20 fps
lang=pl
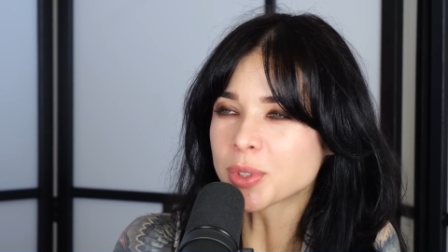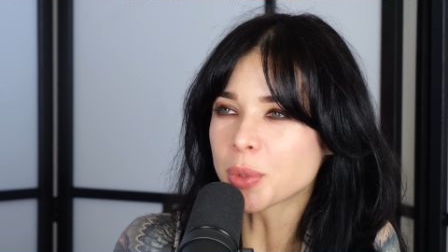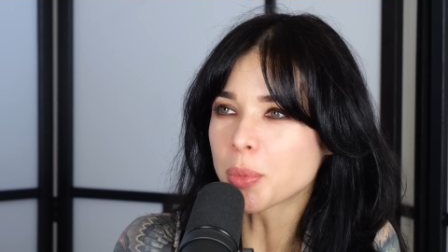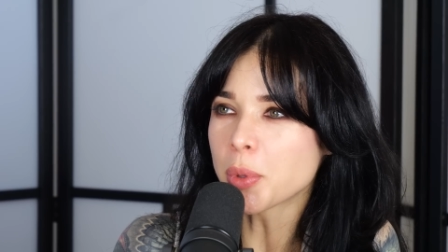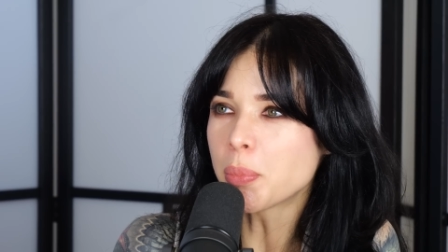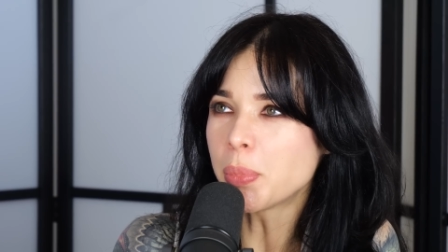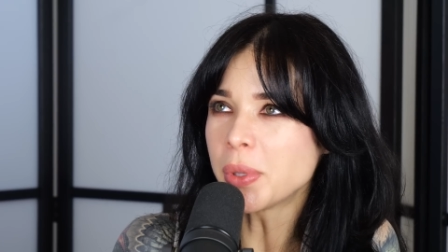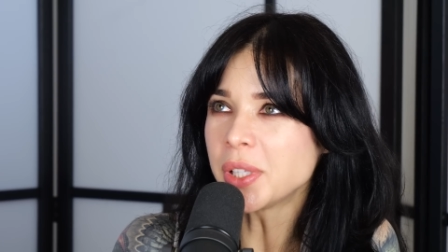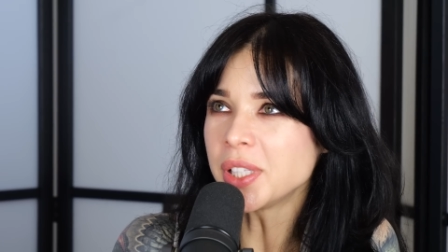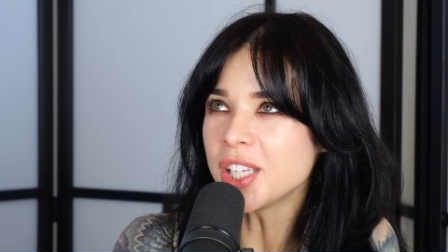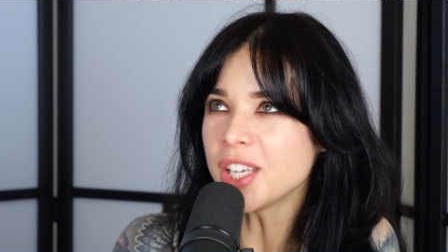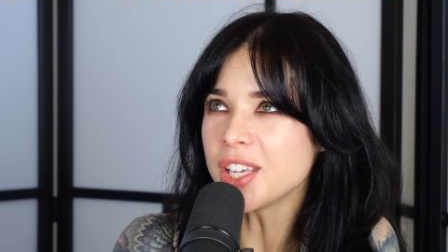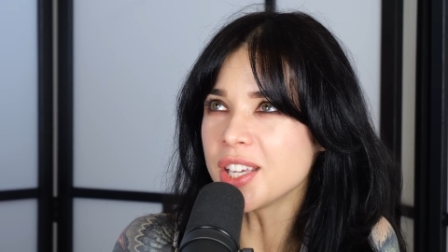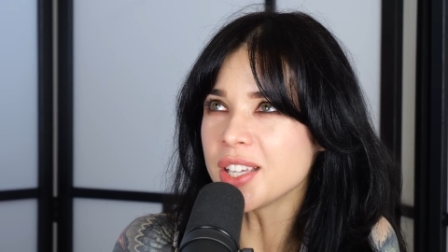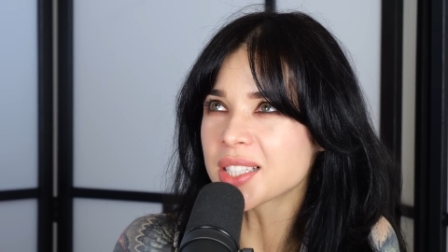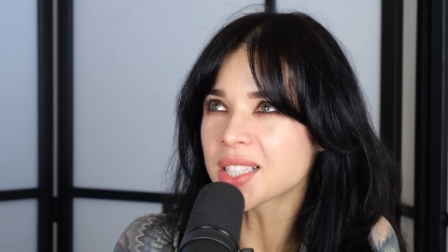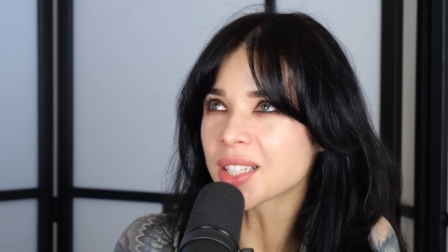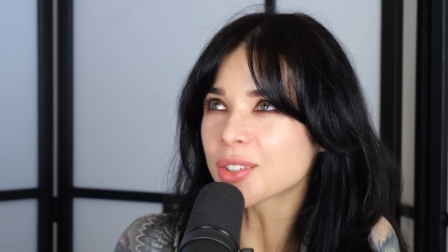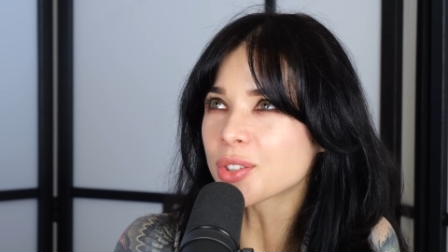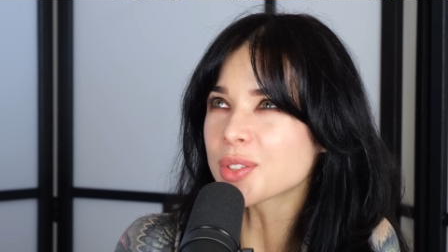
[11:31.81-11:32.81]
sobie
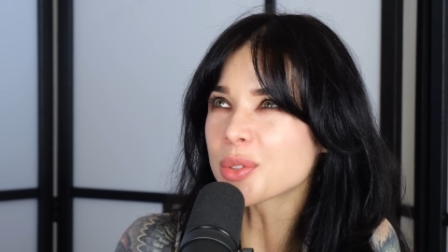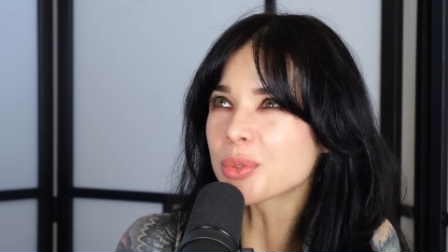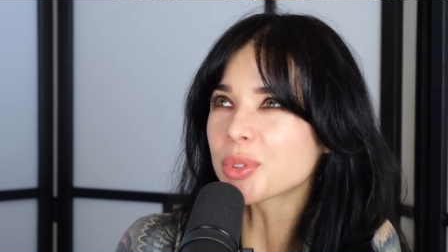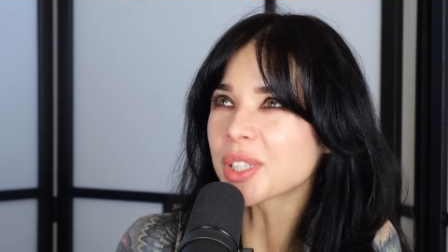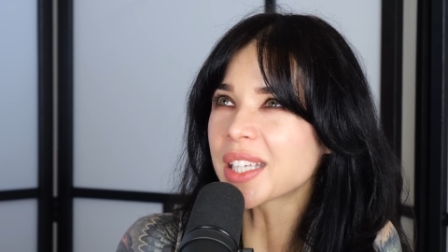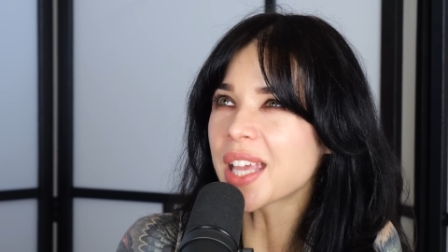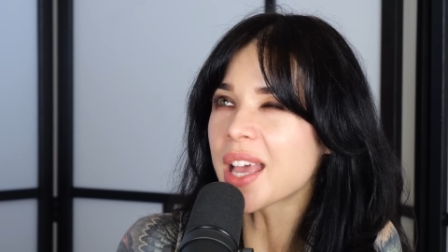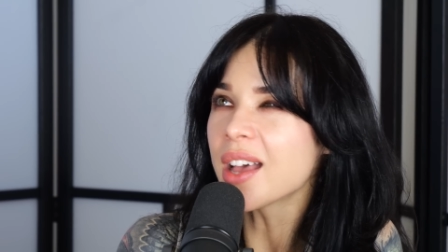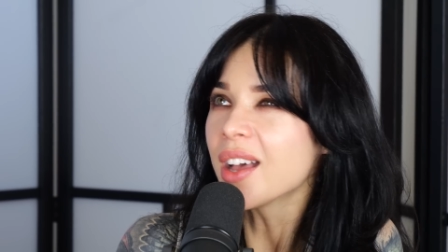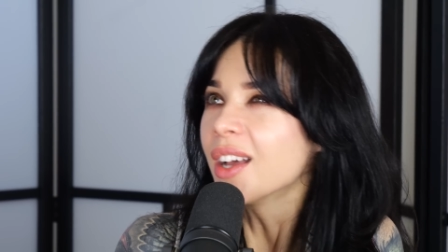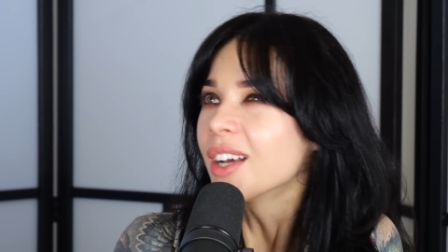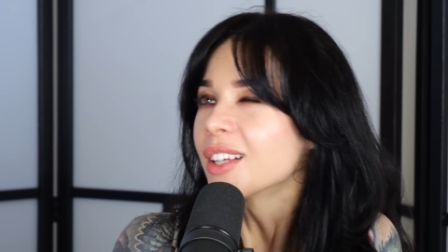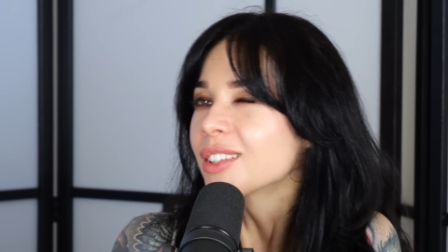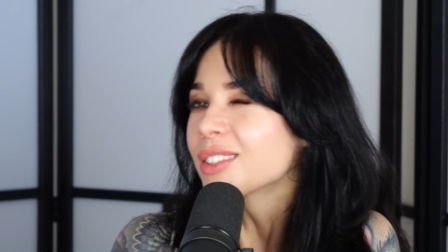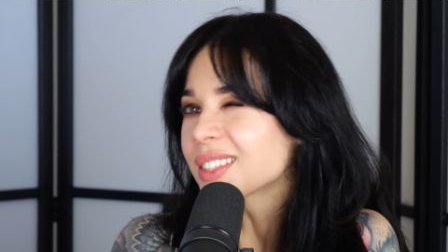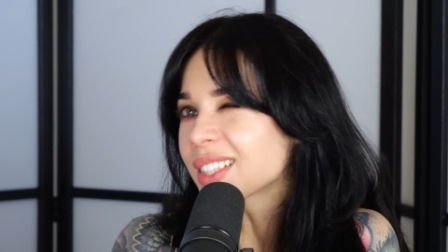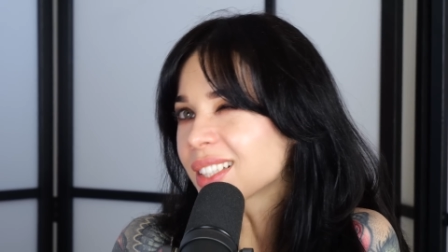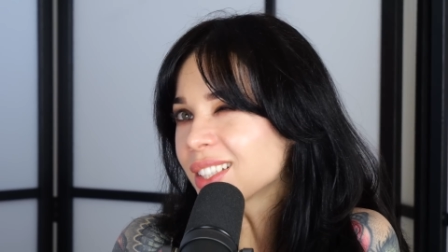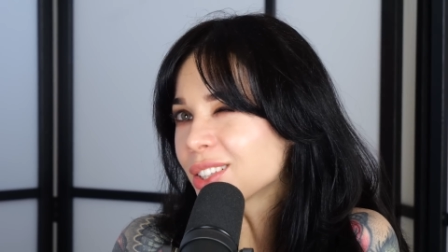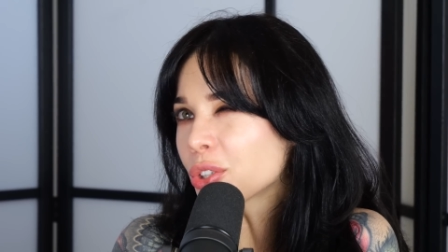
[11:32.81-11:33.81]
penisa, to są takie, to
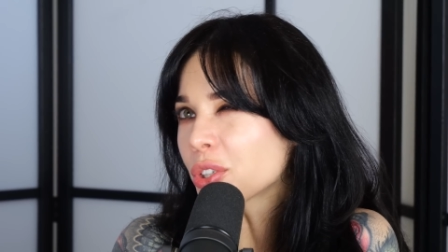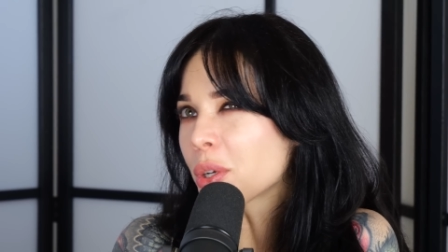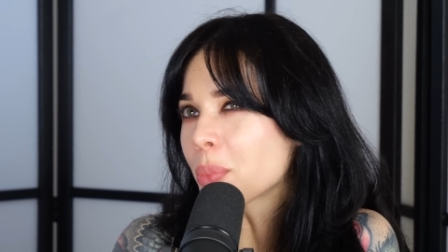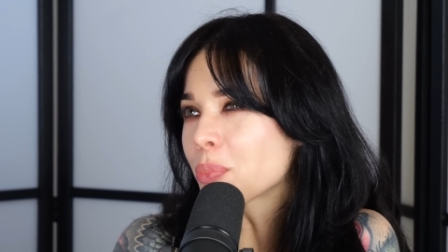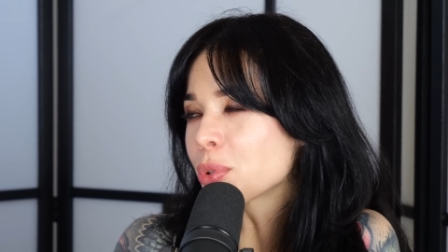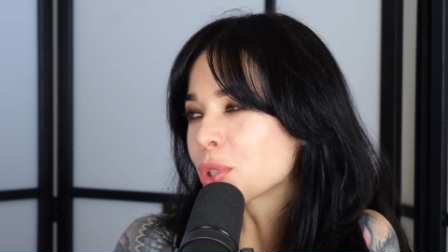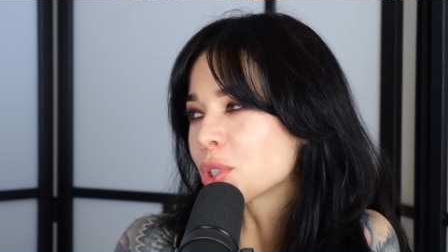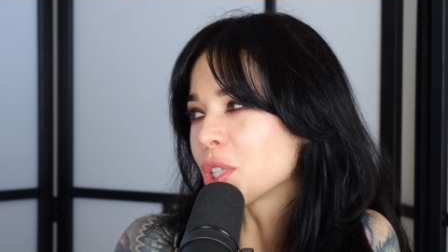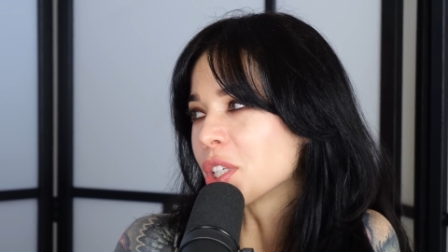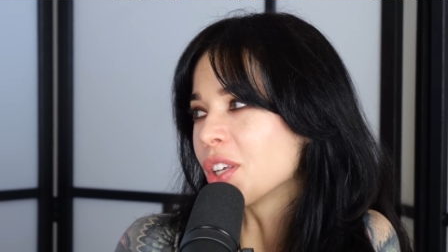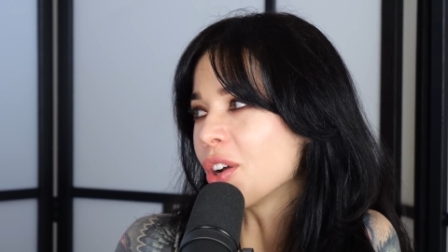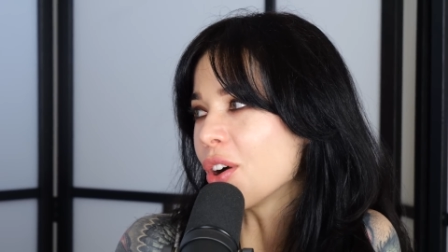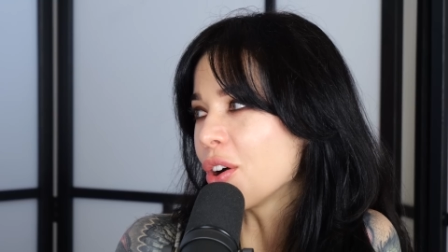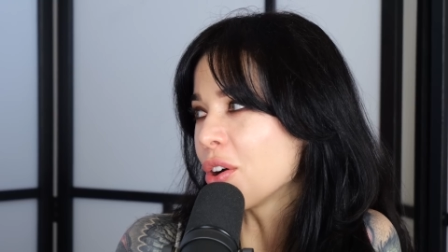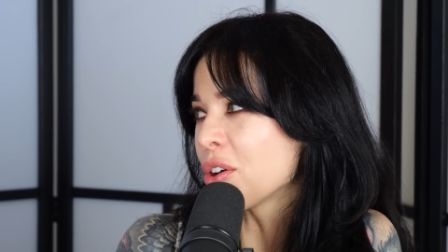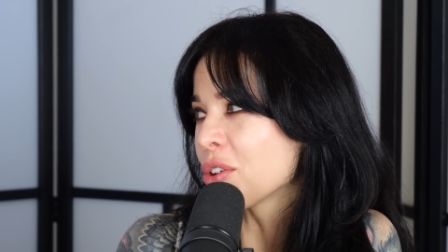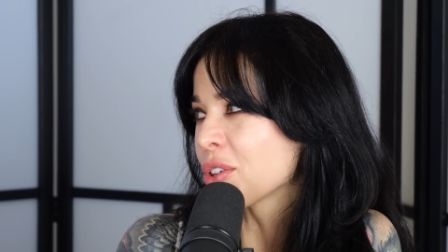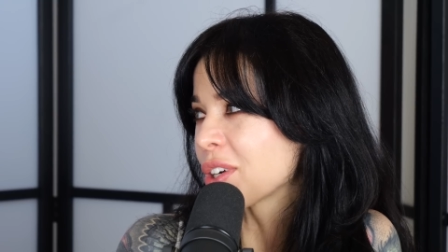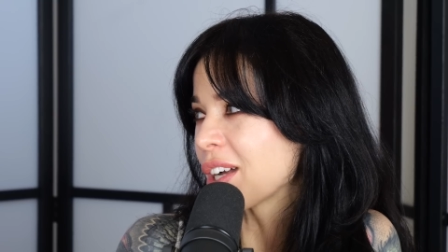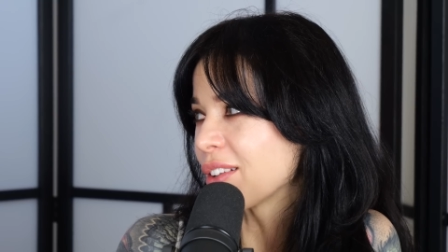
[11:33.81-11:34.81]
jest takie trochę puszczenie
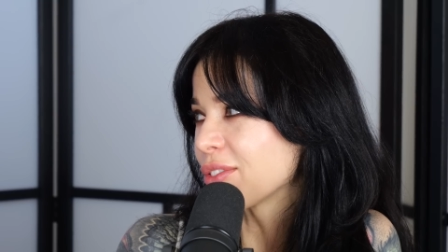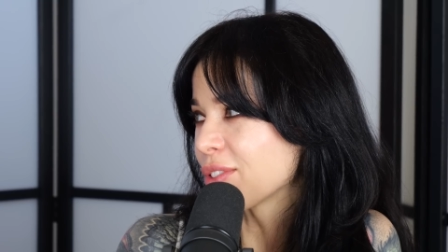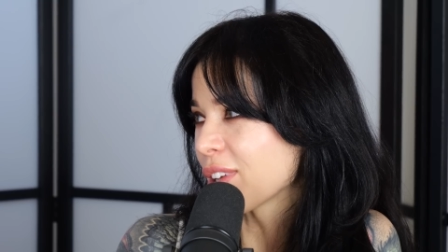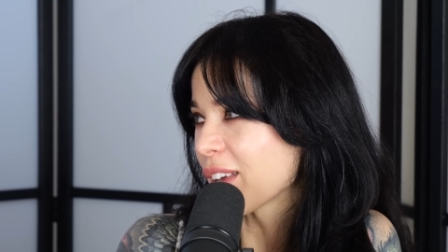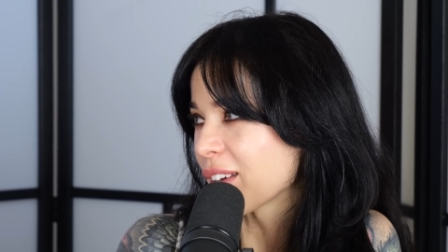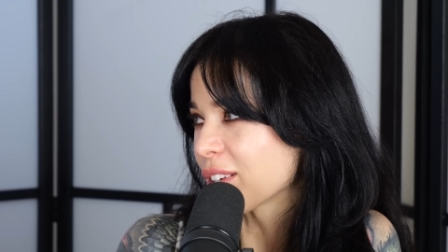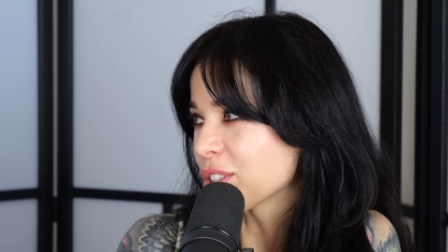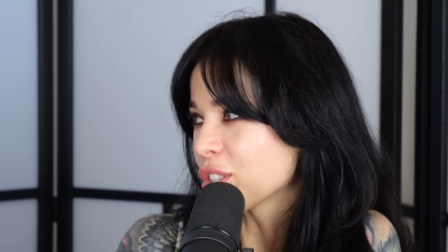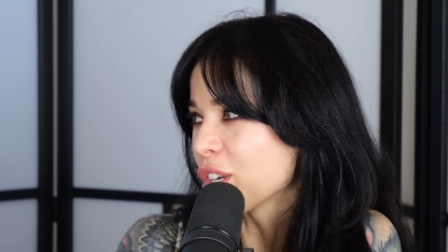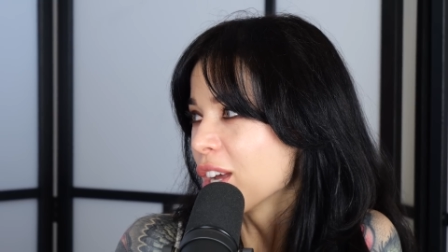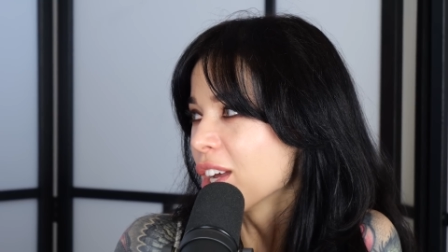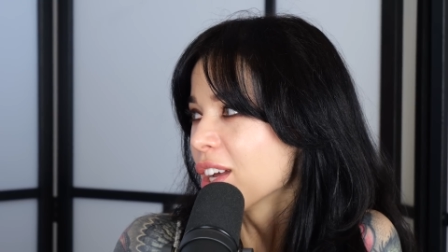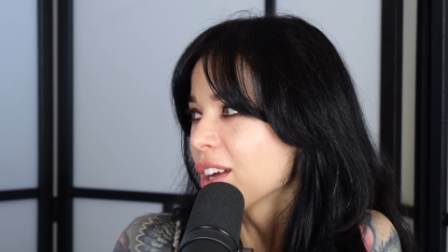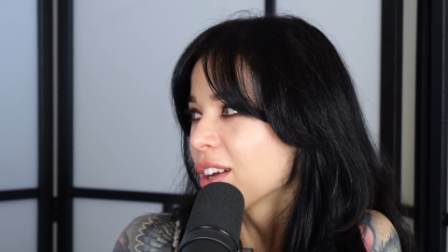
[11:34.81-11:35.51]
oka, wiesz.